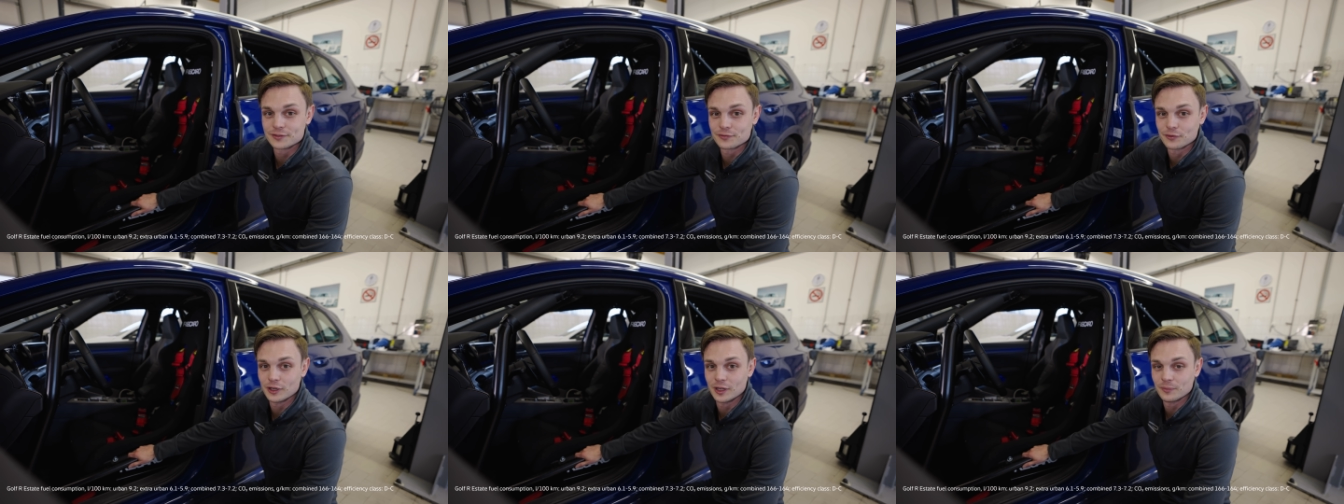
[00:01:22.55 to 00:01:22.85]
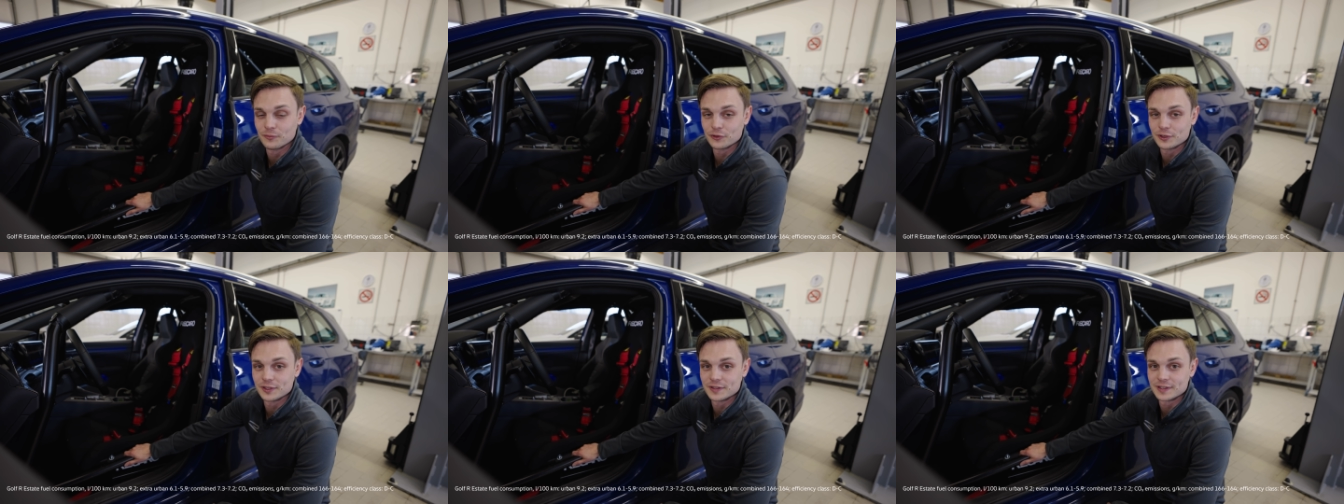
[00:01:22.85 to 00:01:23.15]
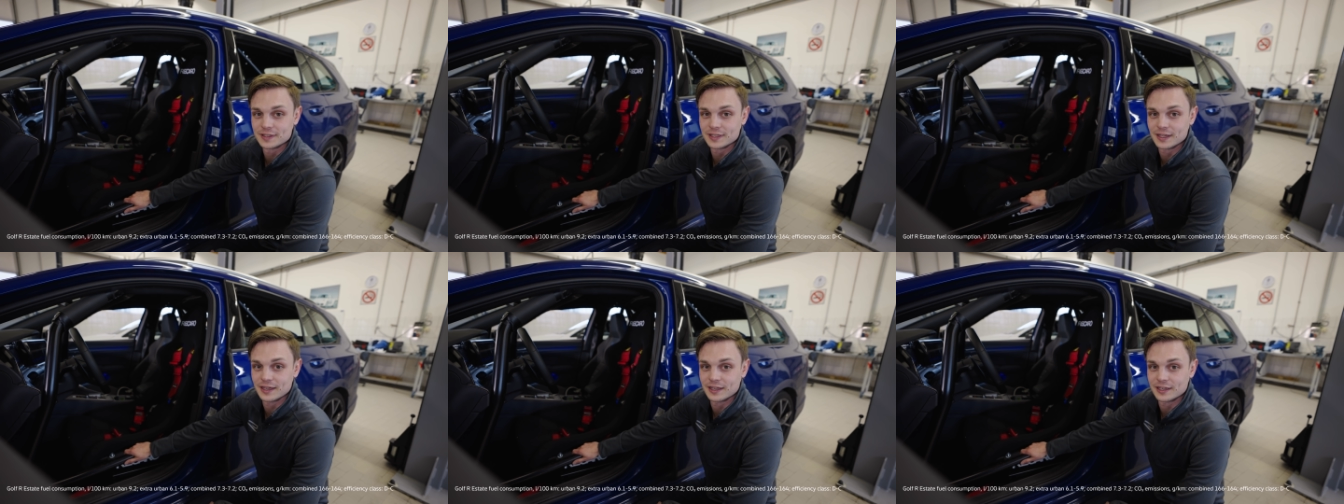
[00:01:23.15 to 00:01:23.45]
vor allem für die
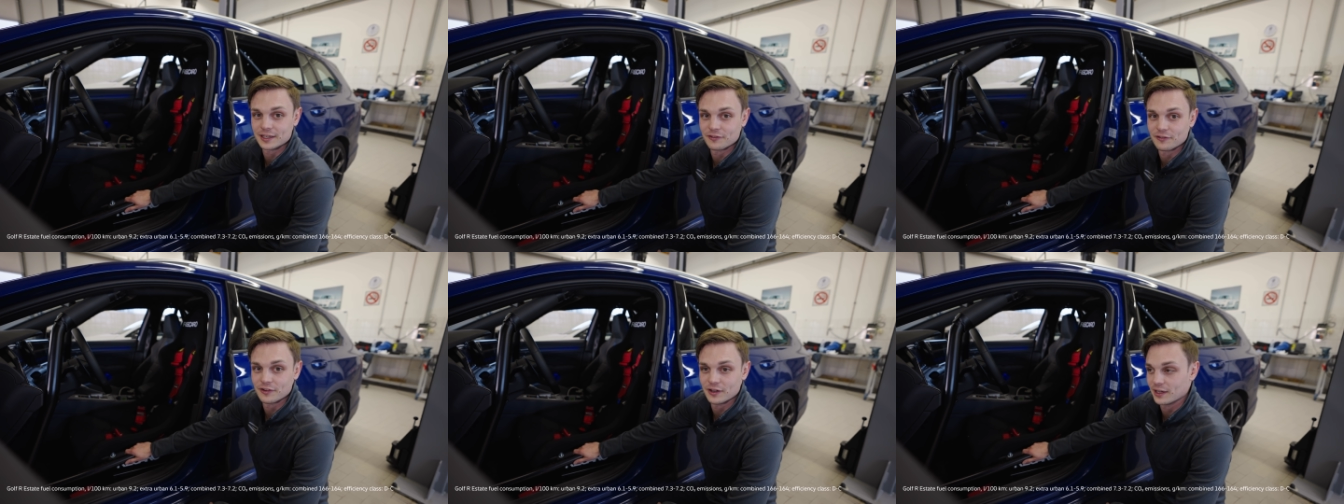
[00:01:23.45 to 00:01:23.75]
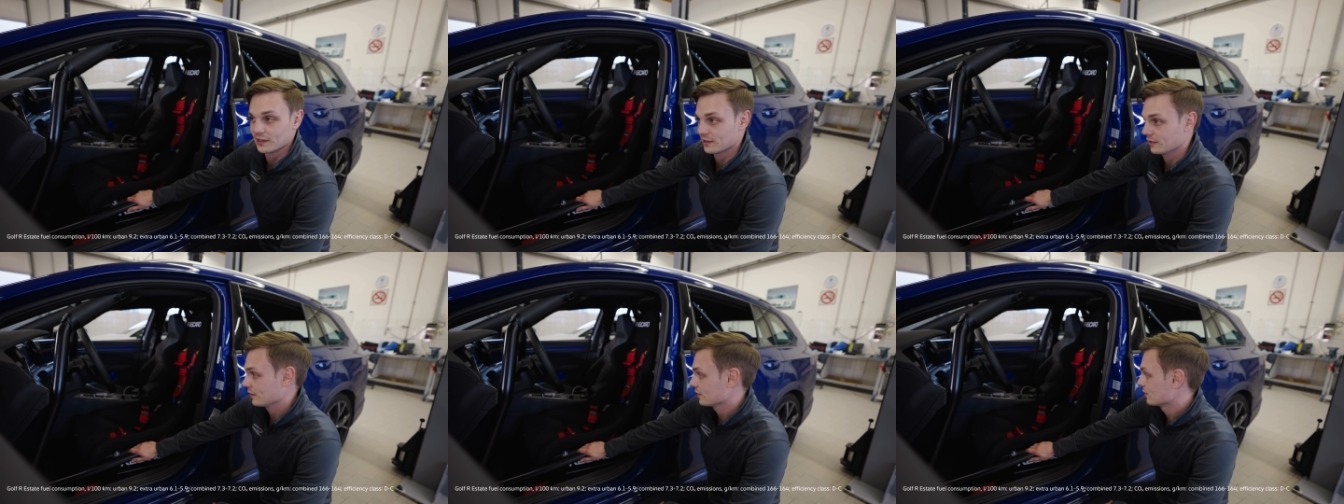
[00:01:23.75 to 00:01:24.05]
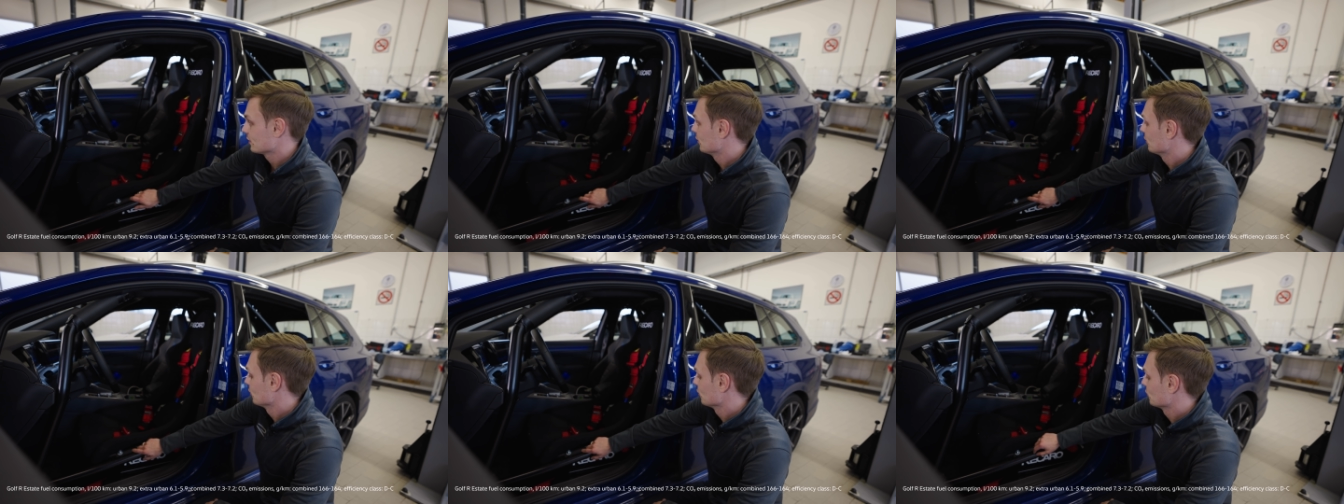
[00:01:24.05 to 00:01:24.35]
Sicherheit der Fahrer,
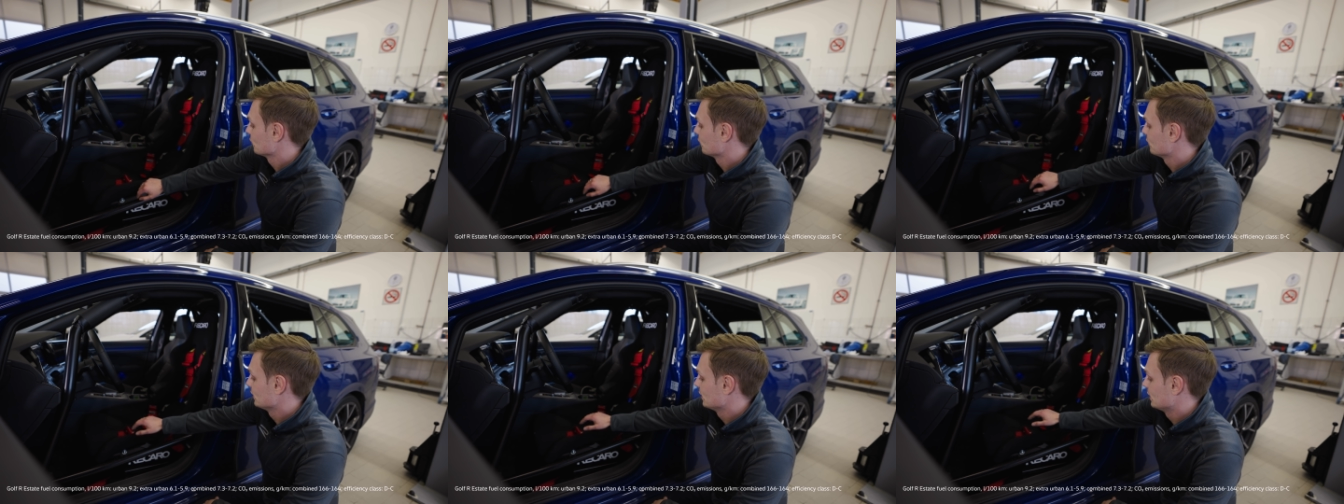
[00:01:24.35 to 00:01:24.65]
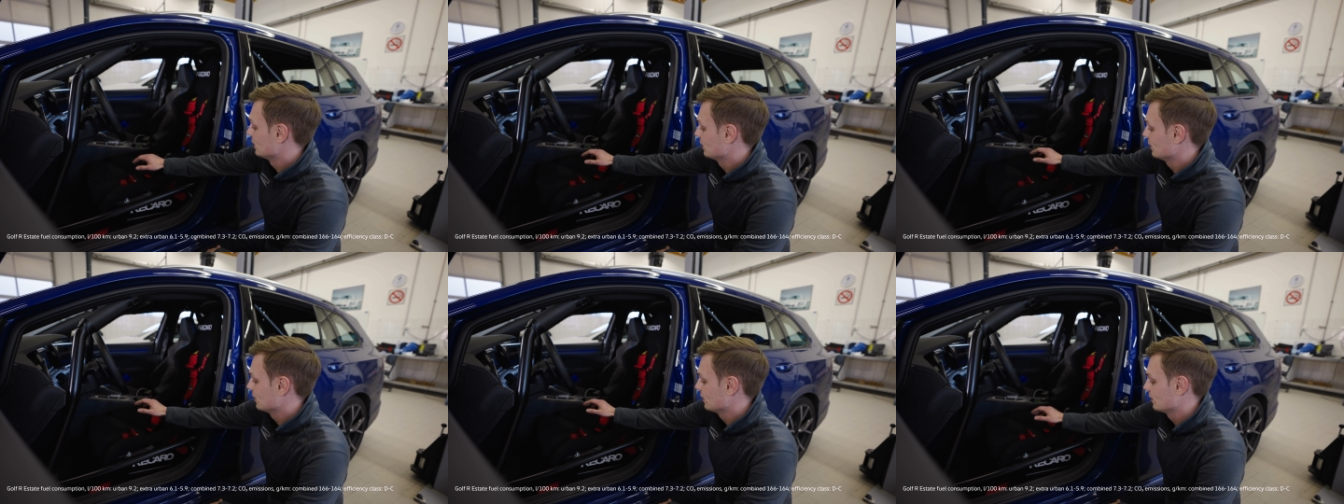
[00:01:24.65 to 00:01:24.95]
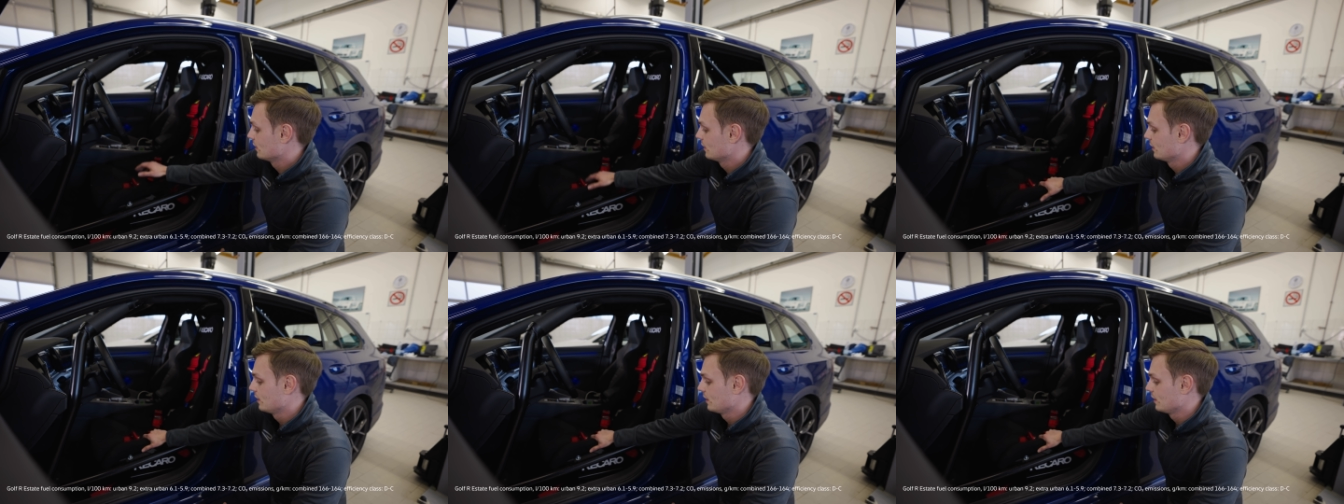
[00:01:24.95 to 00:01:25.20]
genauso wie der